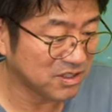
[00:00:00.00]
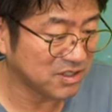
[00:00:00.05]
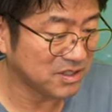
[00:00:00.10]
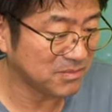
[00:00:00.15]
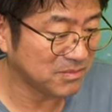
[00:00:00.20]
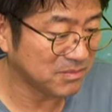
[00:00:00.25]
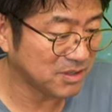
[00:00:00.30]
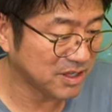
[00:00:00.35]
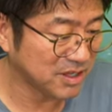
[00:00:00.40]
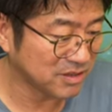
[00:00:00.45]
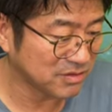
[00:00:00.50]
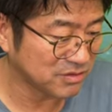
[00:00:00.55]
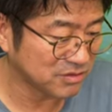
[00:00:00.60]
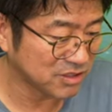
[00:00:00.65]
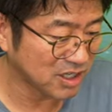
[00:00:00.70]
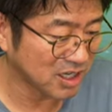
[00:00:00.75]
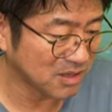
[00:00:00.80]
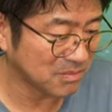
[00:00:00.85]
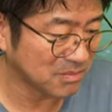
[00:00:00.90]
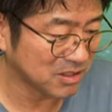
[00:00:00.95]
見えるぐ
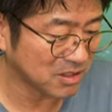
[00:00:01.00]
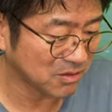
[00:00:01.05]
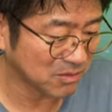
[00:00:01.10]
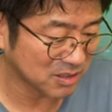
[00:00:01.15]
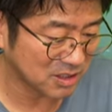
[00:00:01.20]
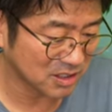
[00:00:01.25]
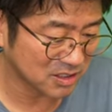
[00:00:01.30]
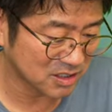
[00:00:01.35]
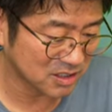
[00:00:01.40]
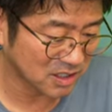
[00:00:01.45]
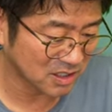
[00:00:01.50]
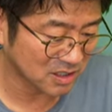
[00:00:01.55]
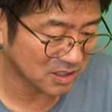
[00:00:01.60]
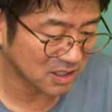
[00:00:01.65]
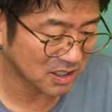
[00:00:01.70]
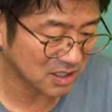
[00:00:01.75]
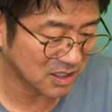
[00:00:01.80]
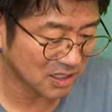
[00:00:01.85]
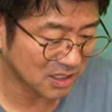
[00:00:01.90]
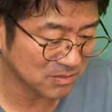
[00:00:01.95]
らいまで私やった
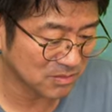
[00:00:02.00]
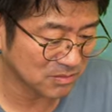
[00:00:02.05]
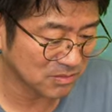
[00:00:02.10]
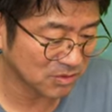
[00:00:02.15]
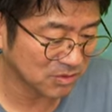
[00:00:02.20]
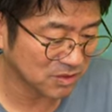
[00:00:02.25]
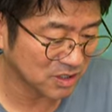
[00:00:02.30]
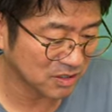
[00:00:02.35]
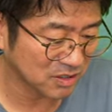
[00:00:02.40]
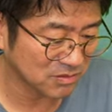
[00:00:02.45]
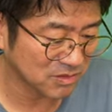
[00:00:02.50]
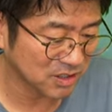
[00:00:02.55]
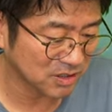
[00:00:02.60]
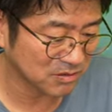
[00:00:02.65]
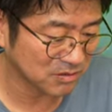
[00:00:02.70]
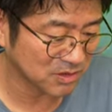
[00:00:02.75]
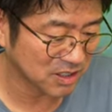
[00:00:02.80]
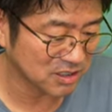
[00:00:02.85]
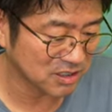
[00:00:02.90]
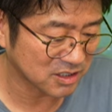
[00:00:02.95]
ら多分持っていくやろう
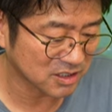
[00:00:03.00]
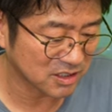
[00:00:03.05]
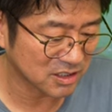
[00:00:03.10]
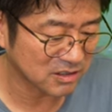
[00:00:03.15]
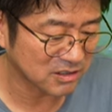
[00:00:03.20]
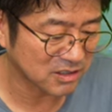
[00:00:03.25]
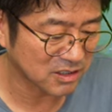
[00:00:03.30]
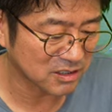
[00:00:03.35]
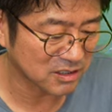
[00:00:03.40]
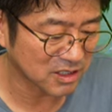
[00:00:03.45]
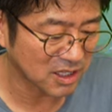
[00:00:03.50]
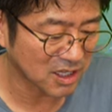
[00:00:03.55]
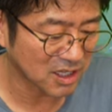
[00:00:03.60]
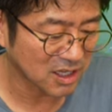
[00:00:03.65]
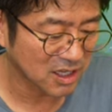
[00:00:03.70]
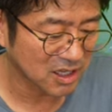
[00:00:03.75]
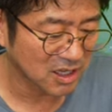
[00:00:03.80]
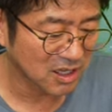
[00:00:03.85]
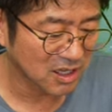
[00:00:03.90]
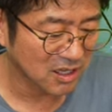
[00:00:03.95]
なシリーズですね
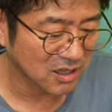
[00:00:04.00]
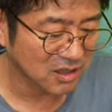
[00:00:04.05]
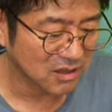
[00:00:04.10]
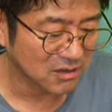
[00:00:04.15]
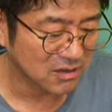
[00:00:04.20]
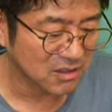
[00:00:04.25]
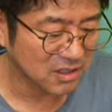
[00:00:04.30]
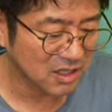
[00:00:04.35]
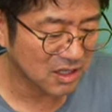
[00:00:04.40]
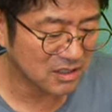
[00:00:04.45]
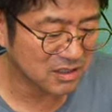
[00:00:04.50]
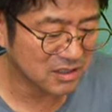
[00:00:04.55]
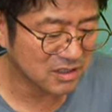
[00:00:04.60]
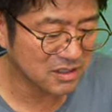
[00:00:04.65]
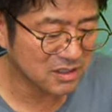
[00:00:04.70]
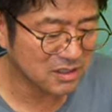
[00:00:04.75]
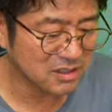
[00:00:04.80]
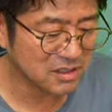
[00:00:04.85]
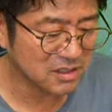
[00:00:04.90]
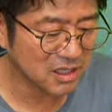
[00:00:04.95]
な
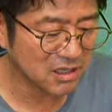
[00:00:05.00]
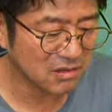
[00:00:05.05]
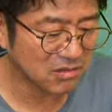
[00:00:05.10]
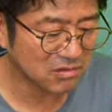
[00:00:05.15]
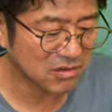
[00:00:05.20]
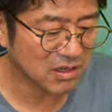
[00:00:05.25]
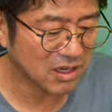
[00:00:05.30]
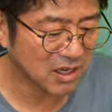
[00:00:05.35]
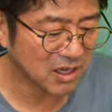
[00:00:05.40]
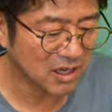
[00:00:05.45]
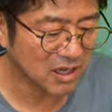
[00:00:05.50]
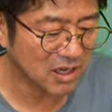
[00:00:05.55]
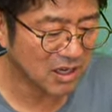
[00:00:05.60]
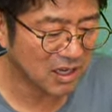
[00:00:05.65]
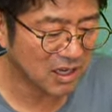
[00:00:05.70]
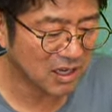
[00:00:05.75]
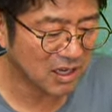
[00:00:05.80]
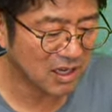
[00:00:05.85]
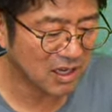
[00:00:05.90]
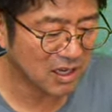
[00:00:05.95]
んじゃこ
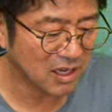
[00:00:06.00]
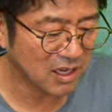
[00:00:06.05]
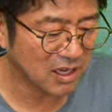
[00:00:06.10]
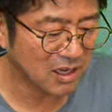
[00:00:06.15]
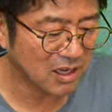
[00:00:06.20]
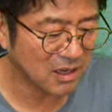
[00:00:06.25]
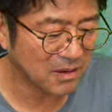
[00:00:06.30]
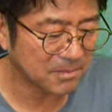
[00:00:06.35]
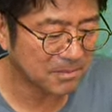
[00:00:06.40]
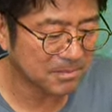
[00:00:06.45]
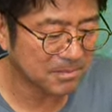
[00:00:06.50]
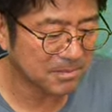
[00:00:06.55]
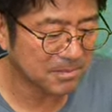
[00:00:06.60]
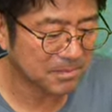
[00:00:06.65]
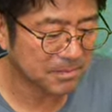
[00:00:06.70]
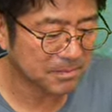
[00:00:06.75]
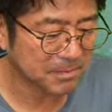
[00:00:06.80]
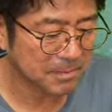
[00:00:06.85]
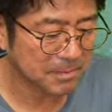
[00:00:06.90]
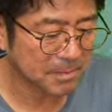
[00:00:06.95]
ら、うん、
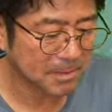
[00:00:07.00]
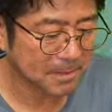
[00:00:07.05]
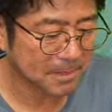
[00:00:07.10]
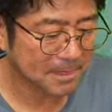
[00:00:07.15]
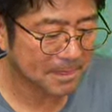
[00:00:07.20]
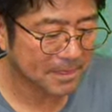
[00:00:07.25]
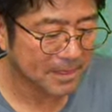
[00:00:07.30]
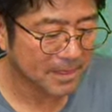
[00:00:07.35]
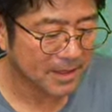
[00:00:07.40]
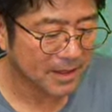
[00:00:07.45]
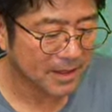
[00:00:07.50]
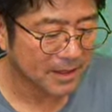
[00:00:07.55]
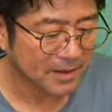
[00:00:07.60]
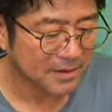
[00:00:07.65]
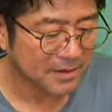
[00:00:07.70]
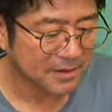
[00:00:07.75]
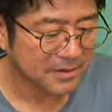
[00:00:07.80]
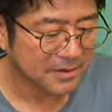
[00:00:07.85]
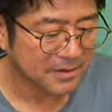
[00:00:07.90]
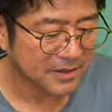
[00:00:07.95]
い
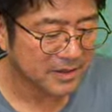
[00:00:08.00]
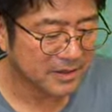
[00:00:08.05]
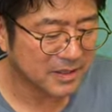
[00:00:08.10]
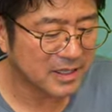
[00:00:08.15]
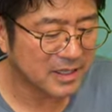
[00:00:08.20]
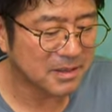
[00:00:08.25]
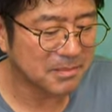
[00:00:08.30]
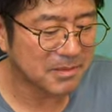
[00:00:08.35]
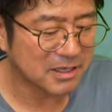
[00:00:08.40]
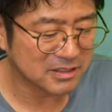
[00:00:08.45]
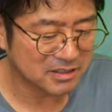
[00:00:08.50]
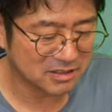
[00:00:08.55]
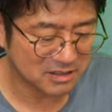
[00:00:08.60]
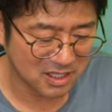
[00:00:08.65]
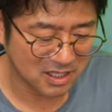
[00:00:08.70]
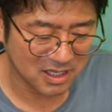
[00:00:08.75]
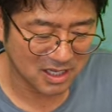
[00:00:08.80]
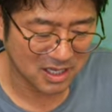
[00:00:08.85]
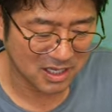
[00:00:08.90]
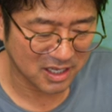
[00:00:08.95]
やできますって
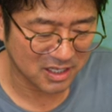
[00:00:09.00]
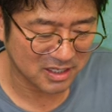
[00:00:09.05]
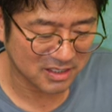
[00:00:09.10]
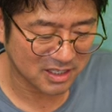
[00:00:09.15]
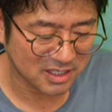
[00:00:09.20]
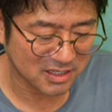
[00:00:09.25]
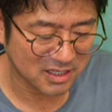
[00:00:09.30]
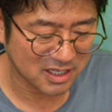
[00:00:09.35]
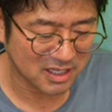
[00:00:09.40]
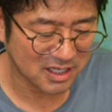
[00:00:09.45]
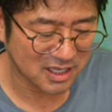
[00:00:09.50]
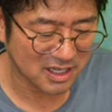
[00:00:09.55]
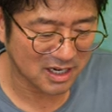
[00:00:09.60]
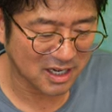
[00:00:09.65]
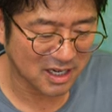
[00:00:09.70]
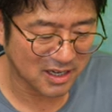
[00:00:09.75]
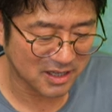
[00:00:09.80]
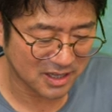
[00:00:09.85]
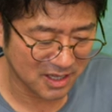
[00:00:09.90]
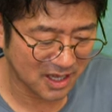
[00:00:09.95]
竹下さんなら
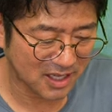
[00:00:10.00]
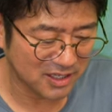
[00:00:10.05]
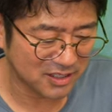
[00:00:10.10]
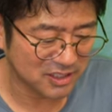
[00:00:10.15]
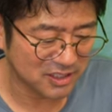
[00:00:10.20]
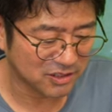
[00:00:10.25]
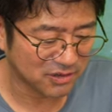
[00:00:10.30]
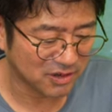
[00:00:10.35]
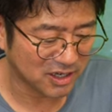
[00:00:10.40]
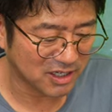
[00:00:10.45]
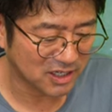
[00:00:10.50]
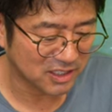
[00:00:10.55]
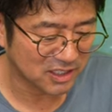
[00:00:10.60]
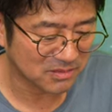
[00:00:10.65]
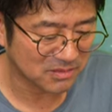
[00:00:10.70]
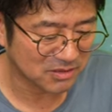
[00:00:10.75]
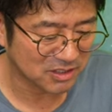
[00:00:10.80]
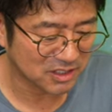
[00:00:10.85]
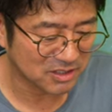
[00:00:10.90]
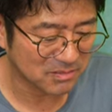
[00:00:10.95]
ね一度話
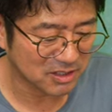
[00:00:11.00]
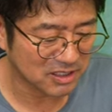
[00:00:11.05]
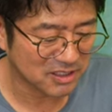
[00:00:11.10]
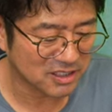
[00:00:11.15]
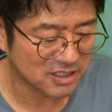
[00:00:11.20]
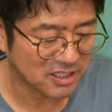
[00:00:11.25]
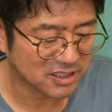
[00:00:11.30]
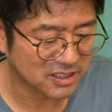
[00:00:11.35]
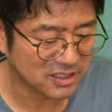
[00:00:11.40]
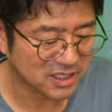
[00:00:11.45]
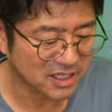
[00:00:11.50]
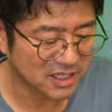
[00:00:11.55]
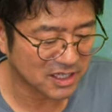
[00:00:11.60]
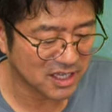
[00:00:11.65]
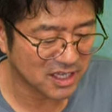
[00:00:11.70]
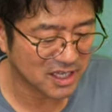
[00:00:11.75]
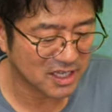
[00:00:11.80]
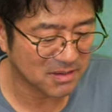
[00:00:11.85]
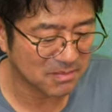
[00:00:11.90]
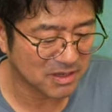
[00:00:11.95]
もしましたしねで
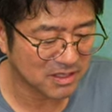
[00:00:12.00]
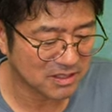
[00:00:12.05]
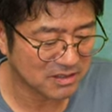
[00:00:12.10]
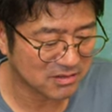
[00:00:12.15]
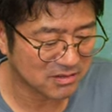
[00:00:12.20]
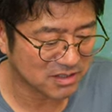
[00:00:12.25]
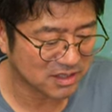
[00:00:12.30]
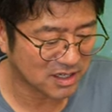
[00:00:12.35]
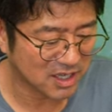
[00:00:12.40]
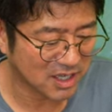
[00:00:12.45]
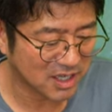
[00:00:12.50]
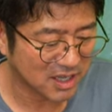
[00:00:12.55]
きますって